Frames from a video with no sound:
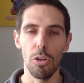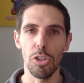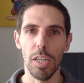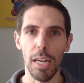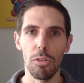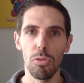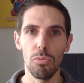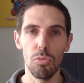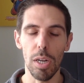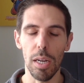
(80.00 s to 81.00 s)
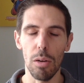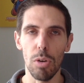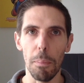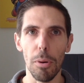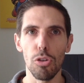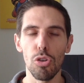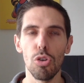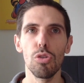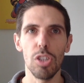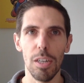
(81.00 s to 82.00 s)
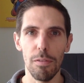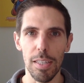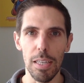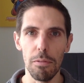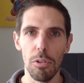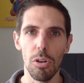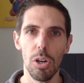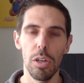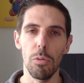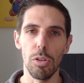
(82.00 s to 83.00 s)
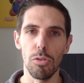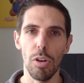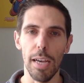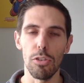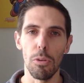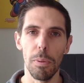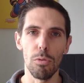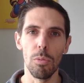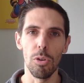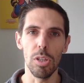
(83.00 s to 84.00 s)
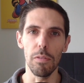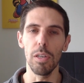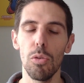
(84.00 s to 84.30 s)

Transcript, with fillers: ho cercato una, un approccio conservativo in questo caso per due motivi.